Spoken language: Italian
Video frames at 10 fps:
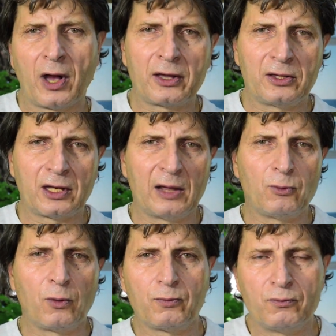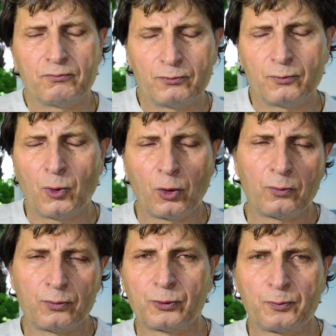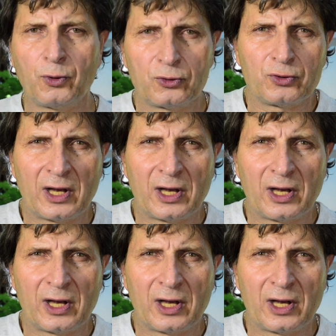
anche diremo posso